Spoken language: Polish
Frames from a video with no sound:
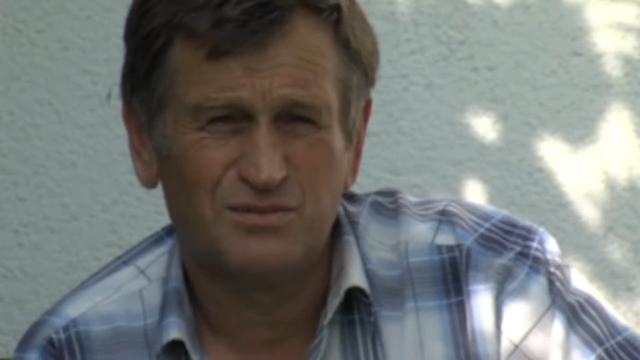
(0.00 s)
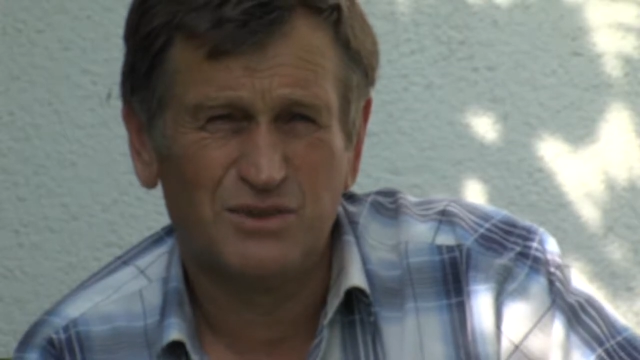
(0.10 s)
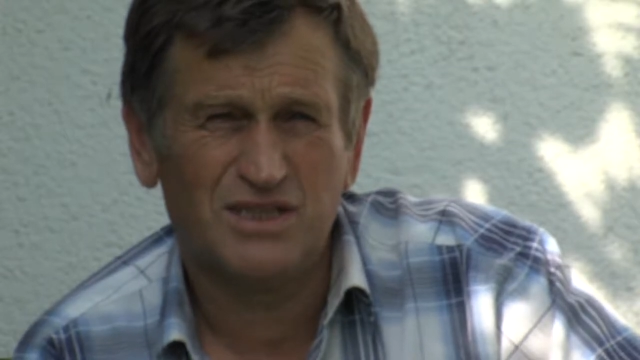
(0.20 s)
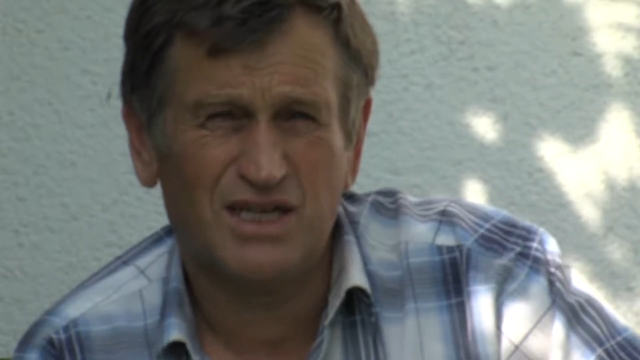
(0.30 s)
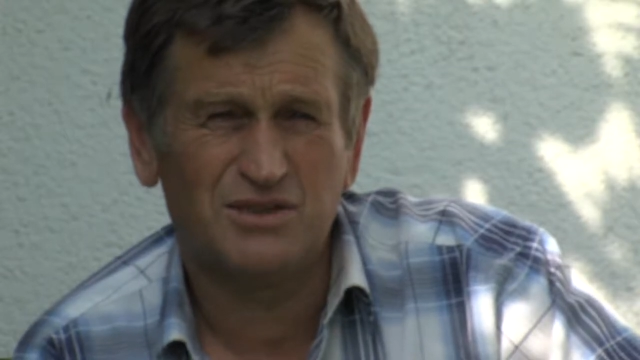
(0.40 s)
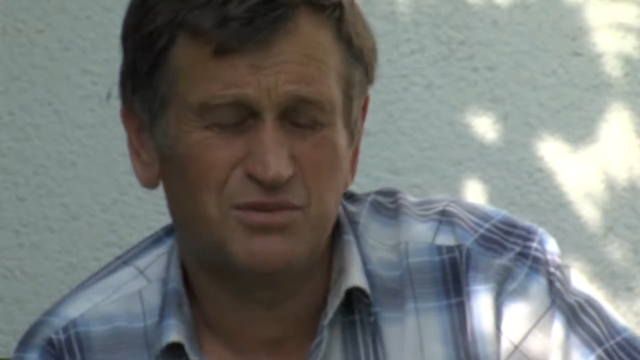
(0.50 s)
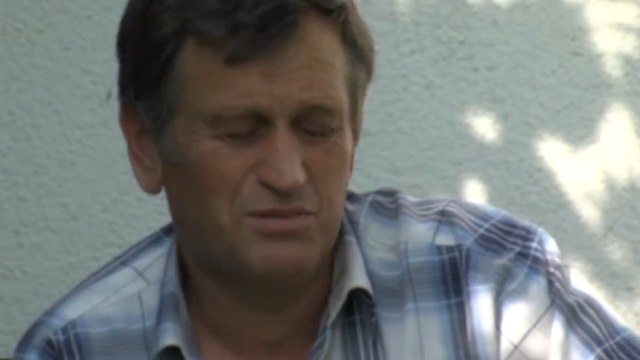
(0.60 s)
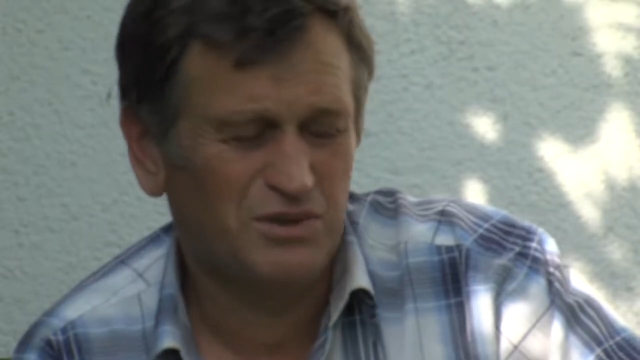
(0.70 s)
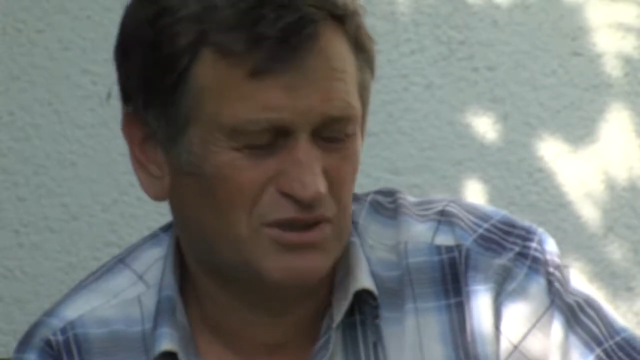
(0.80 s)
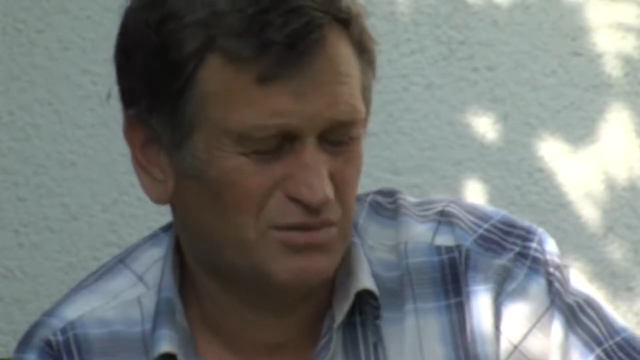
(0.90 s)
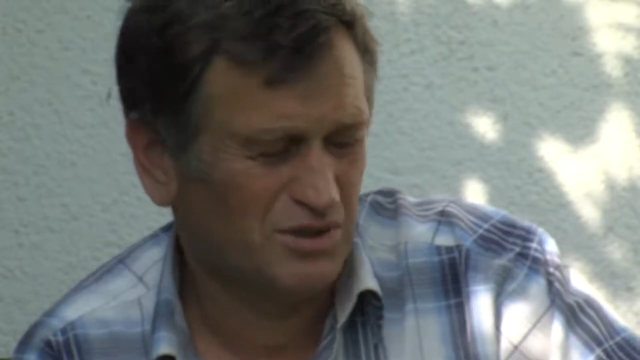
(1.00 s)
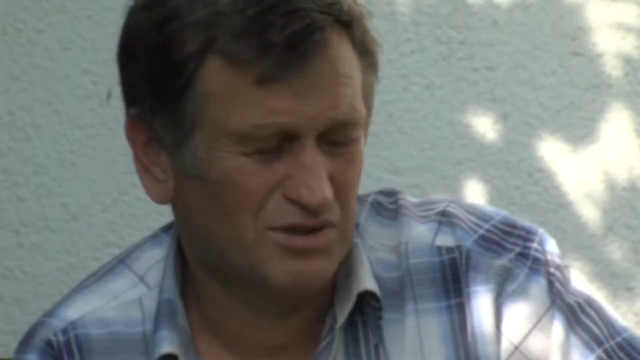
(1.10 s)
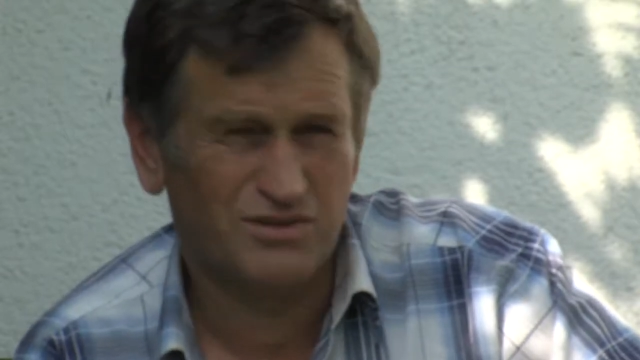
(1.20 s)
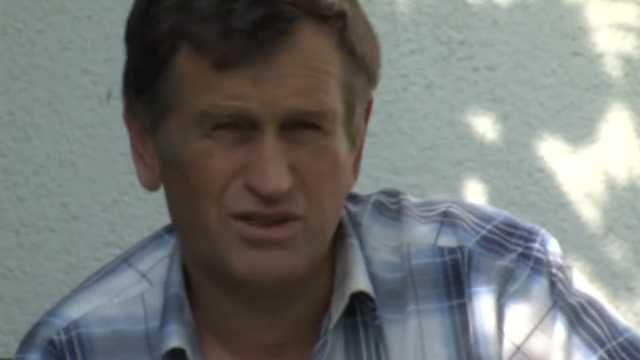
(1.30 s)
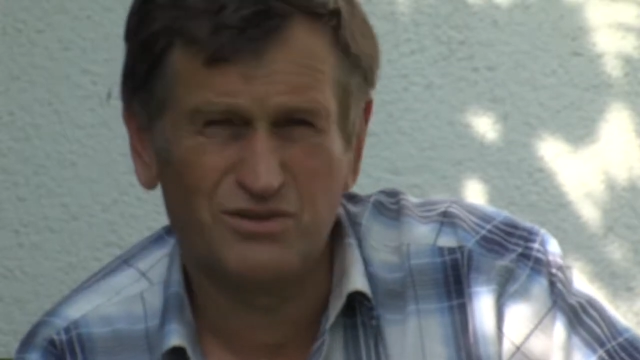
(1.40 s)
Pisaliśmy pismo
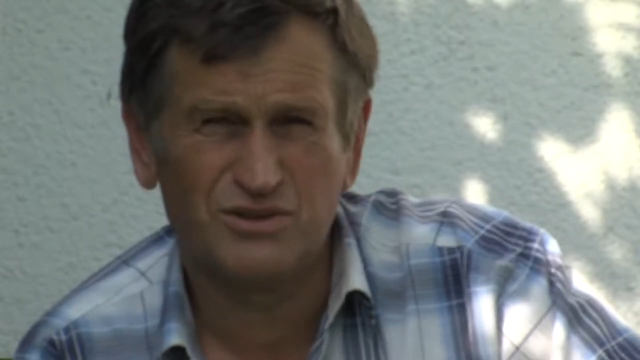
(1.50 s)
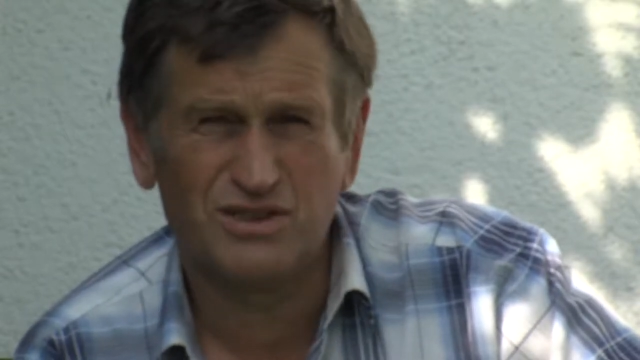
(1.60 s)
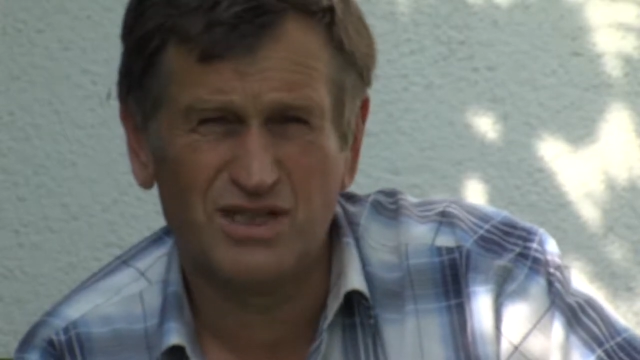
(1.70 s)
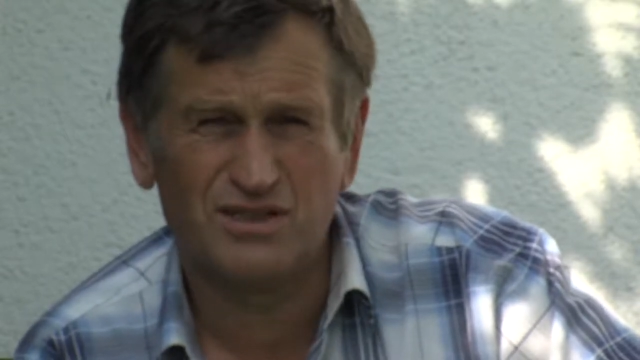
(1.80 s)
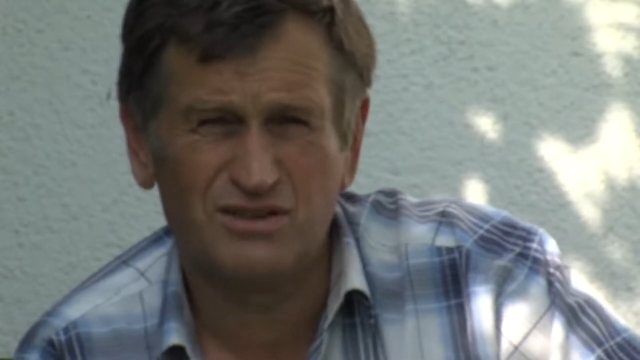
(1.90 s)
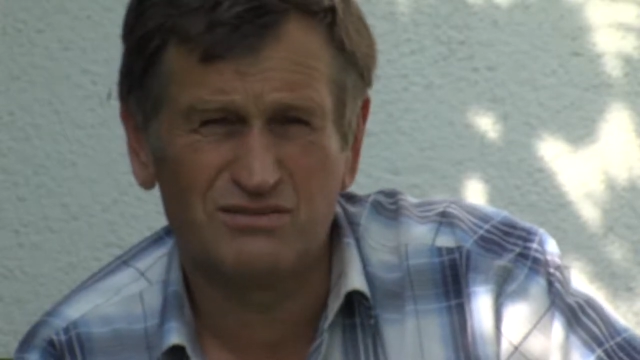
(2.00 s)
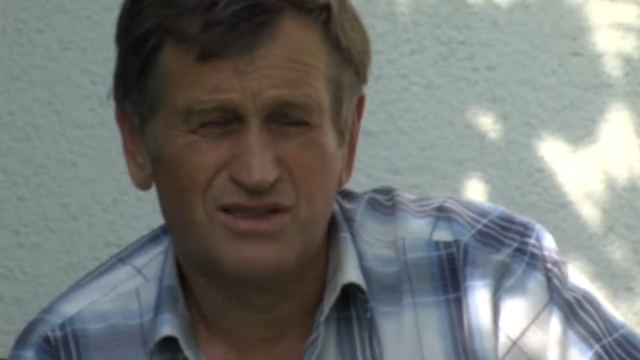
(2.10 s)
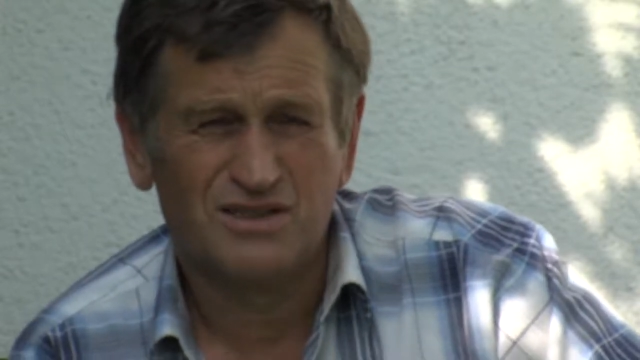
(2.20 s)
do wojewódzkiego